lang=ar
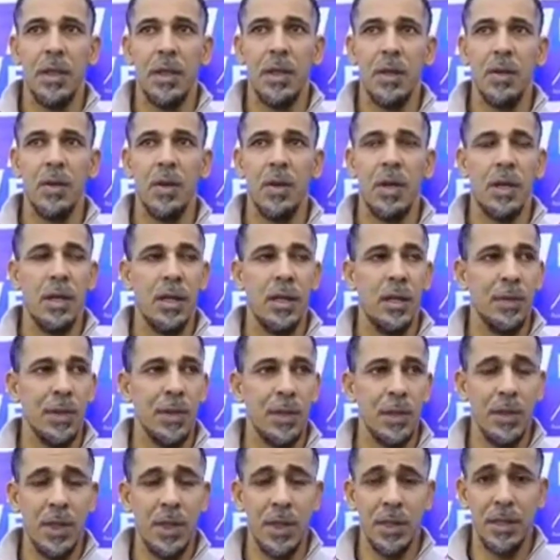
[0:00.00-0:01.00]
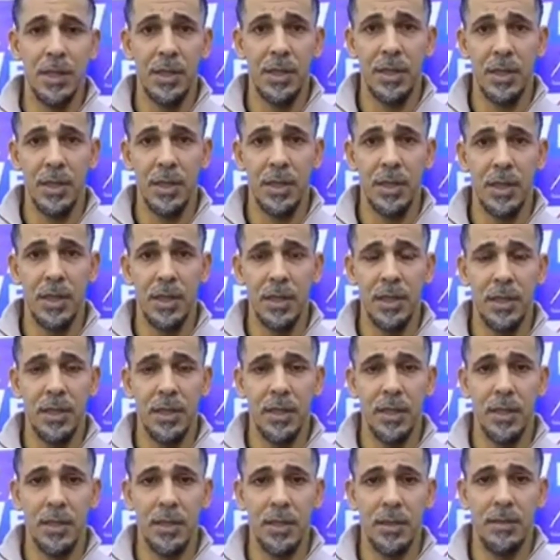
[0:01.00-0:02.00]
الاخوان اللي متواجدين
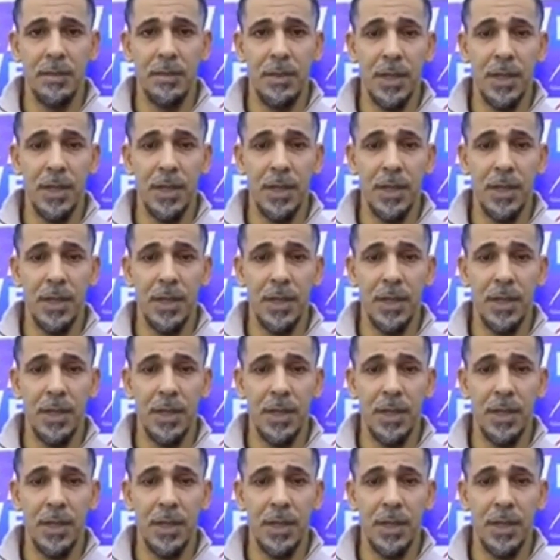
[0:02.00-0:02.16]
آه،